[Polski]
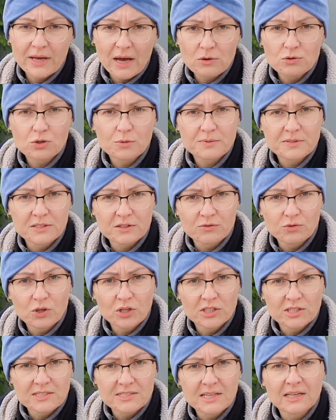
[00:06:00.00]
ja już
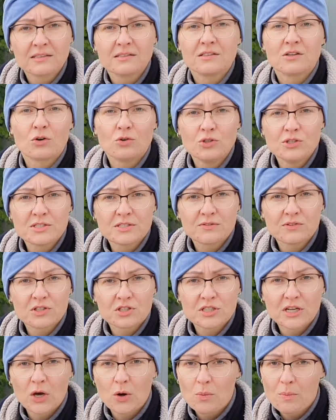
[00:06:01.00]
obserwuję, niestety rolnicy
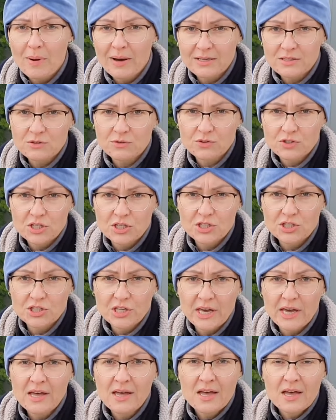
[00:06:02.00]
wyjeżdżają bardzo
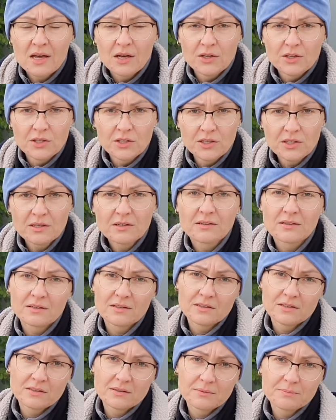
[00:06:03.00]
wcześnie i yy,
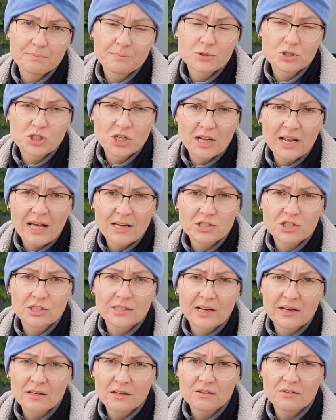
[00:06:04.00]
pszczelarze
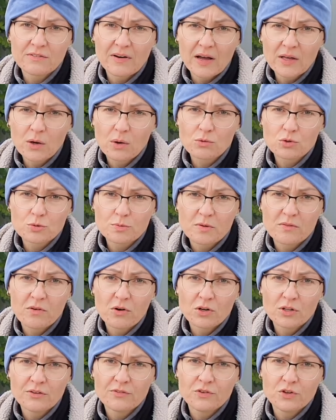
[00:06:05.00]
nagrywają już
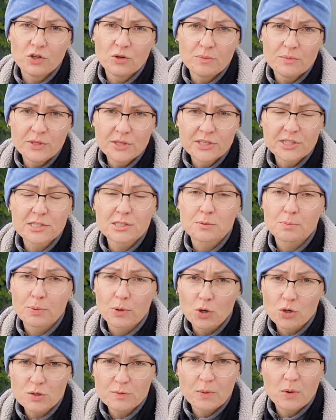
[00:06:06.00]
powoli filmiki z
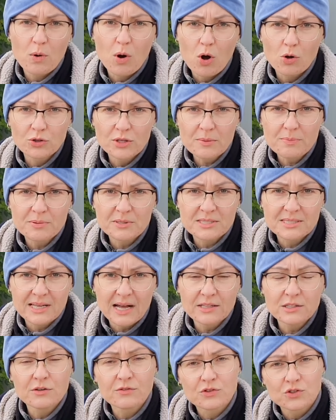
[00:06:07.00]
prośbą o
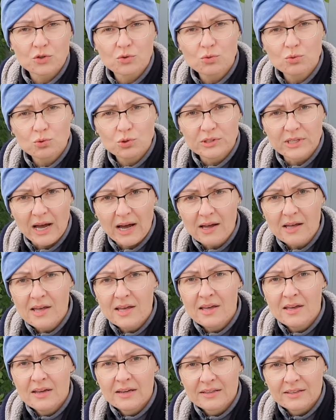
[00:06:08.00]
niepryskanie w ciągu dnia,
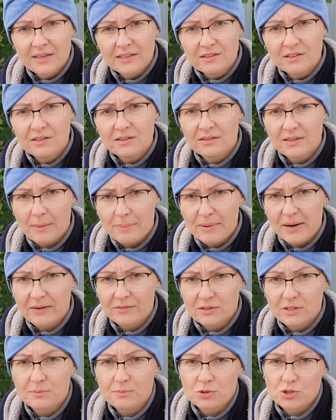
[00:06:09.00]
kiedy
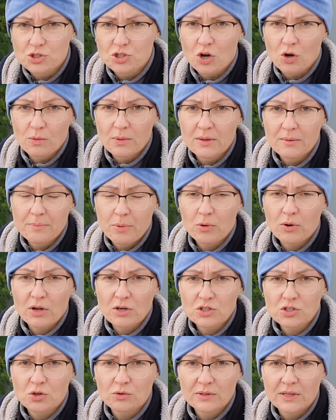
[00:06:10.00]
naprawdę pszczoły
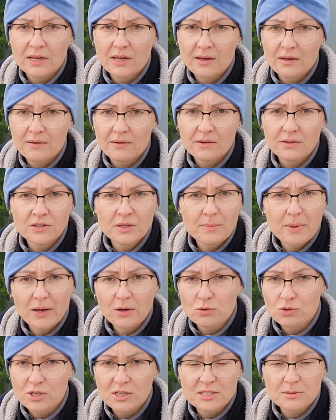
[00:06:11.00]
porażone y, nie
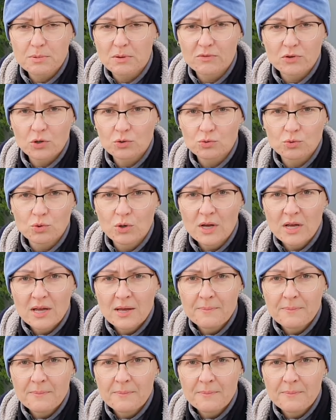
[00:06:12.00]
mają szans powrotu